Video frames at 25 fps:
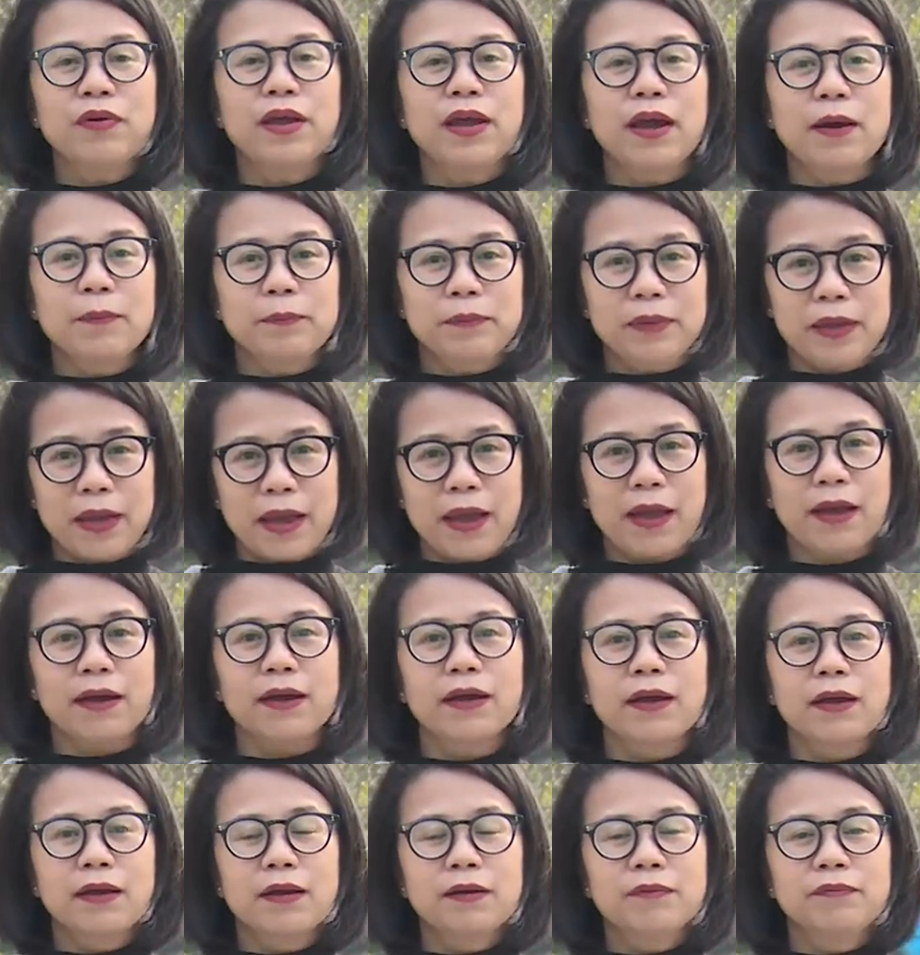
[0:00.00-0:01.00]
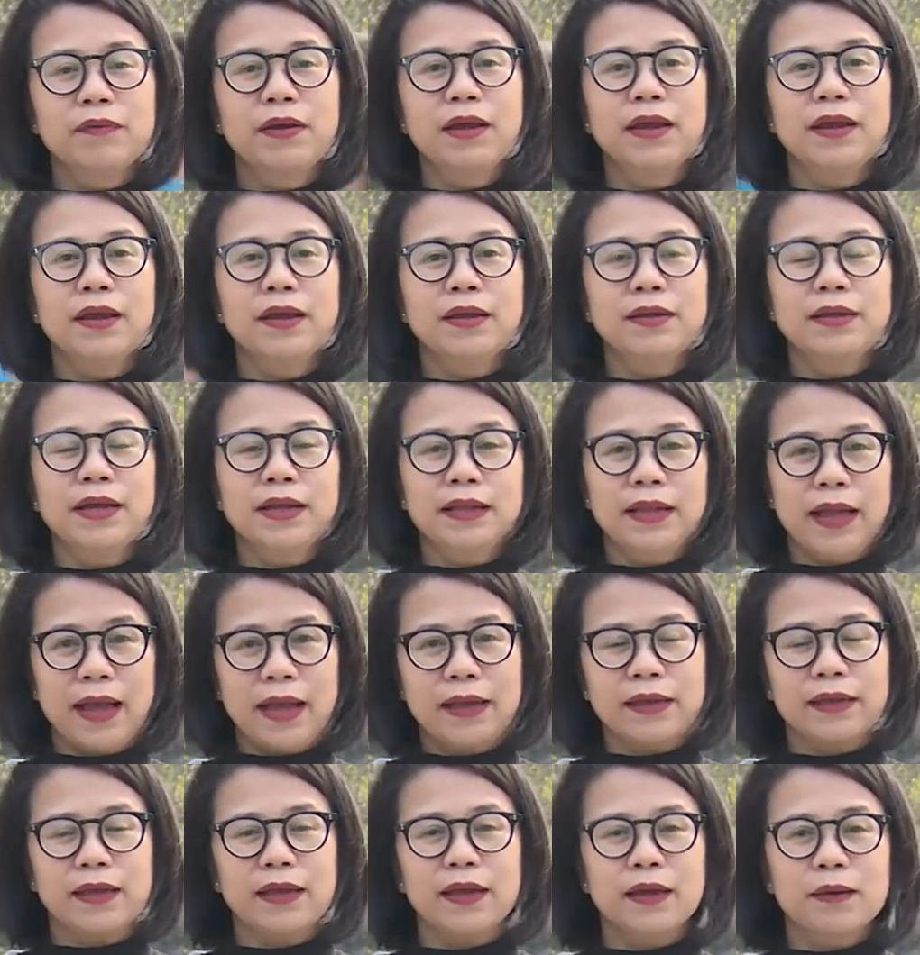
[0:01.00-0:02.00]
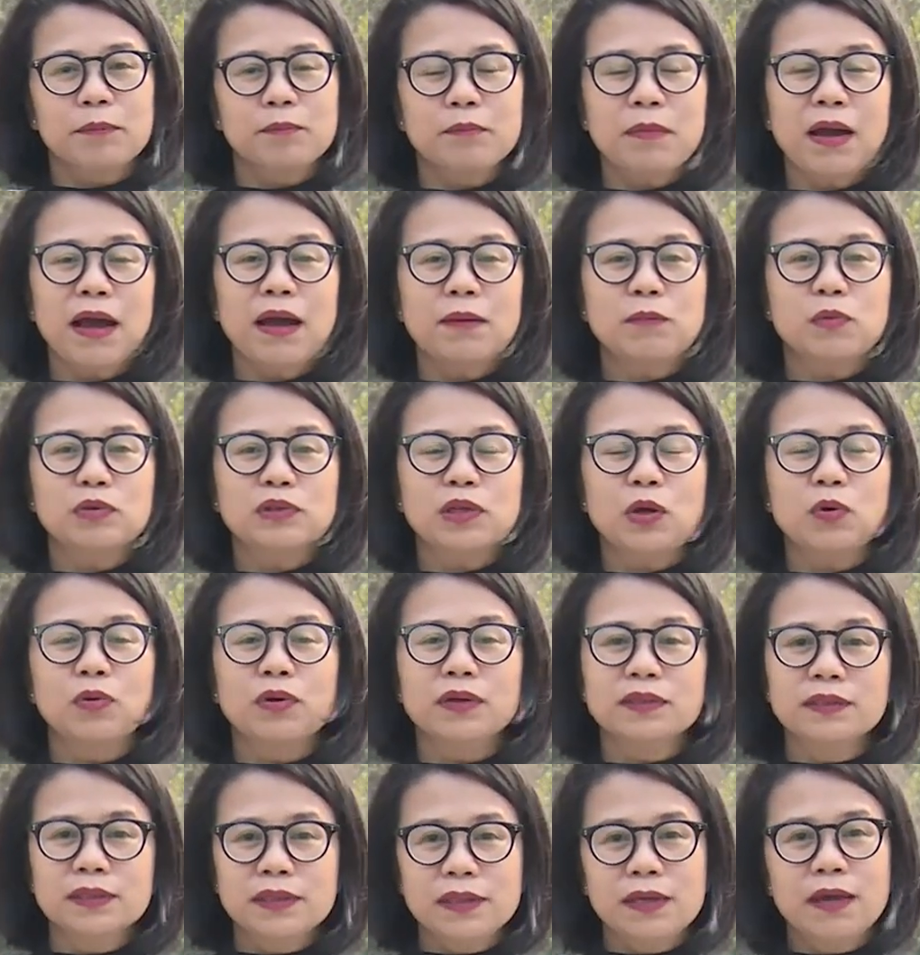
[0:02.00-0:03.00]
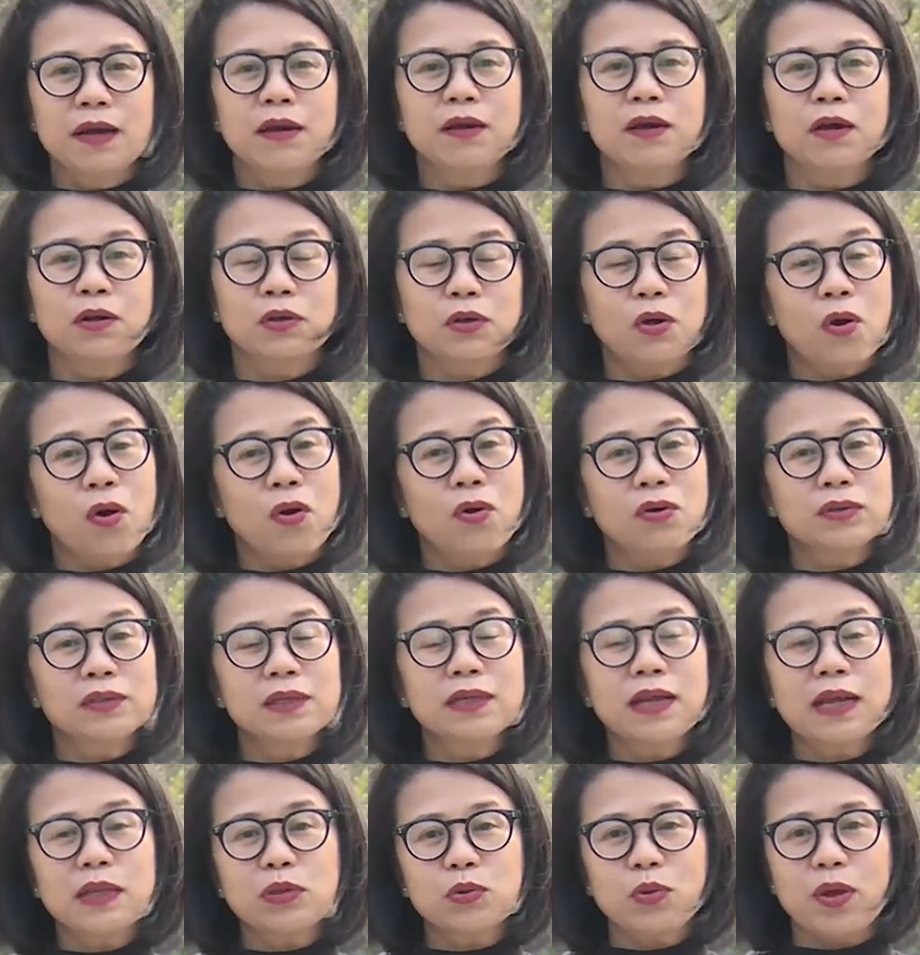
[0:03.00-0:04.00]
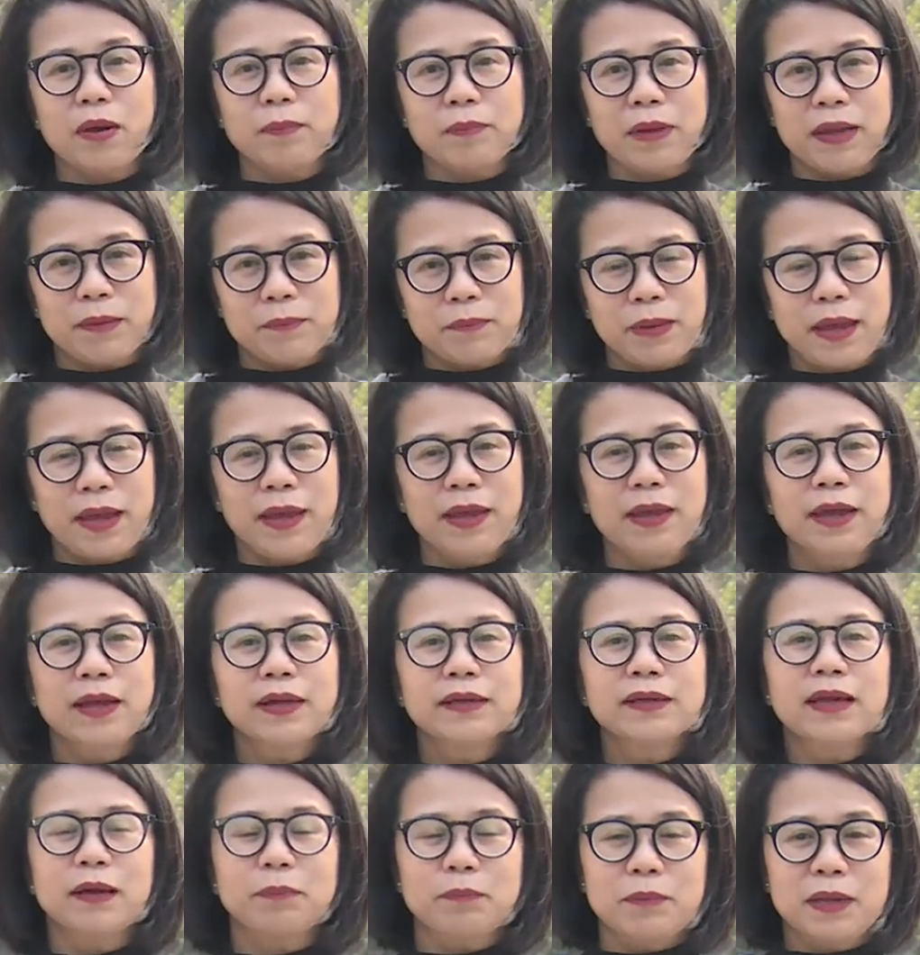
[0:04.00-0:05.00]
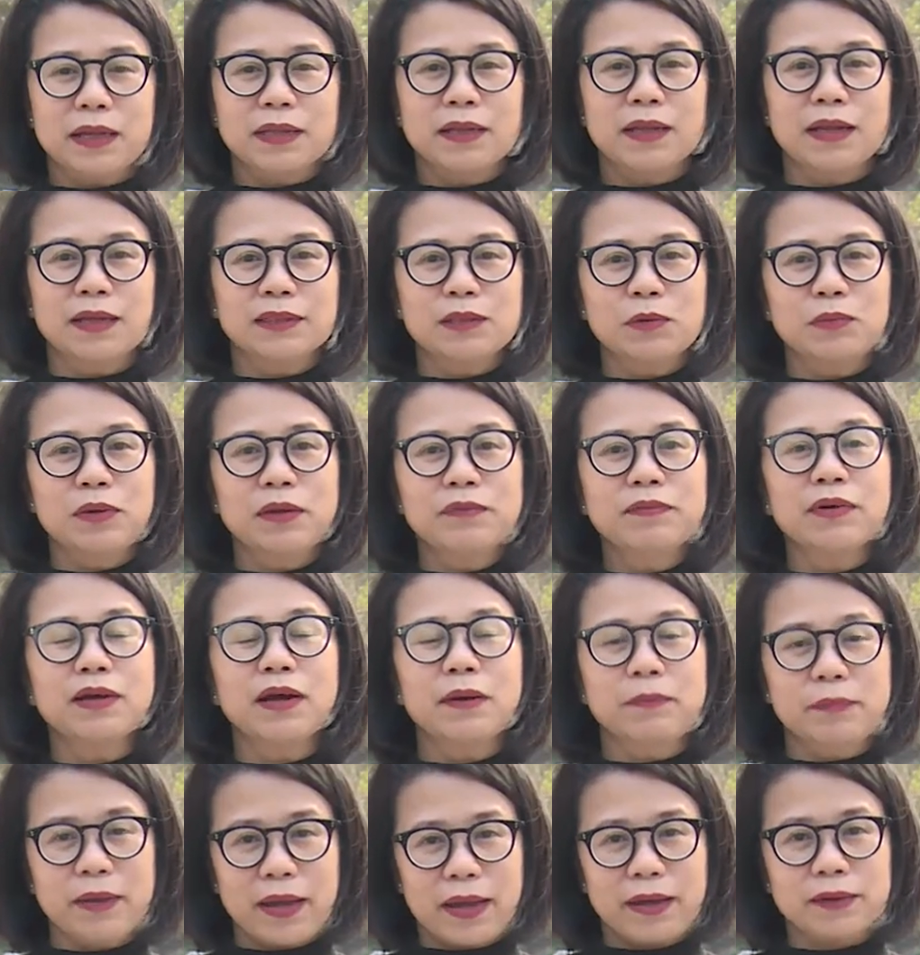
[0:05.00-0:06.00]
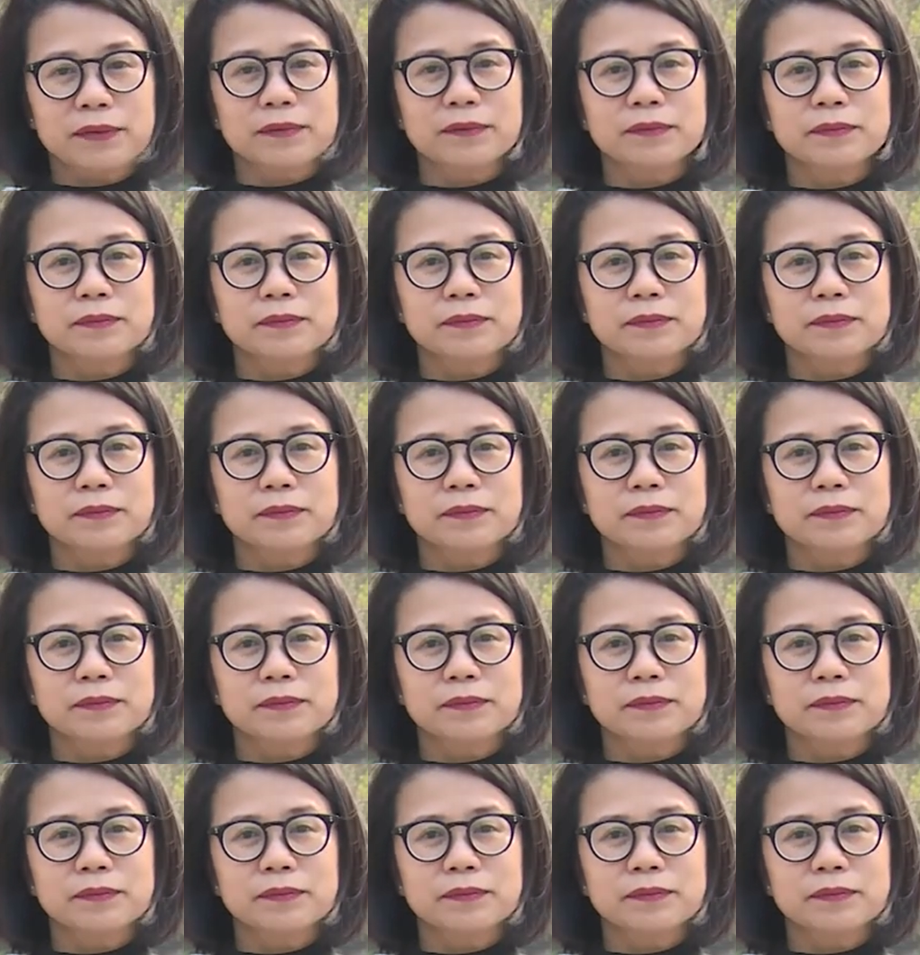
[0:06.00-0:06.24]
về âm nhạc, về điện ảnh mang một dấu ấn riêng có sức lan tỏa mạnh mẽ, đặc biệt ở trong lĩnh vực âm nhạc.